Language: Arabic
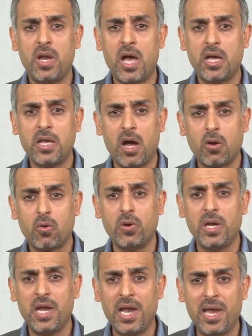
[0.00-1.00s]
لا
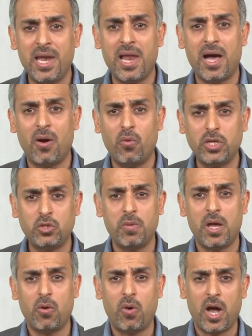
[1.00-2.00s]
يأكل إلا
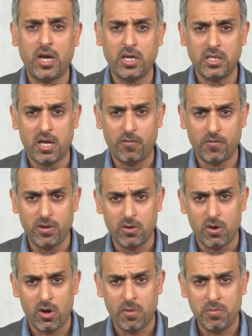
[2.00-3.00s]
وجبة واحدة في
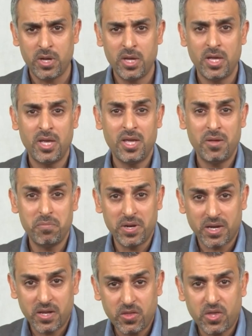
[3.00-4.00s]
اليوم
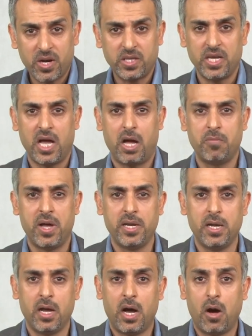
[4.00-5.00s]
من كثرة
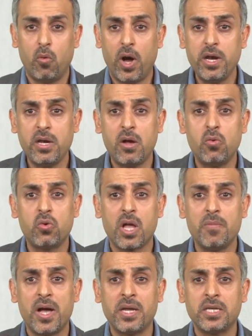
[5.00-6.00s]
أعماله أو أنه
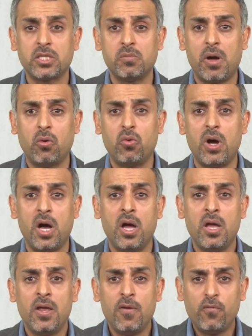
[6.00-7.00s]
كما نسمعها
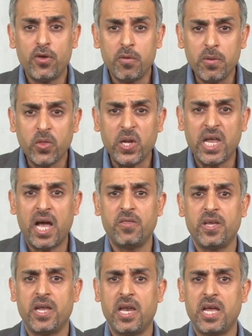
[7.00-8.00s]
في مثل
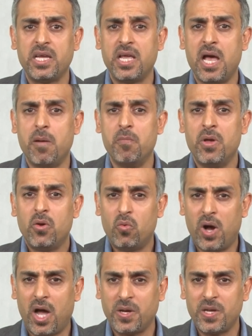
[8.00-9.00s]
هذه الأيام
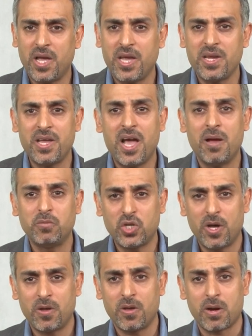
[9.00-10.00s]
وأعني أيام
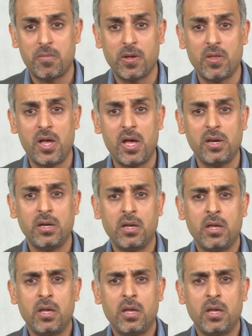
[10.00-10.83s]
شهر رمضان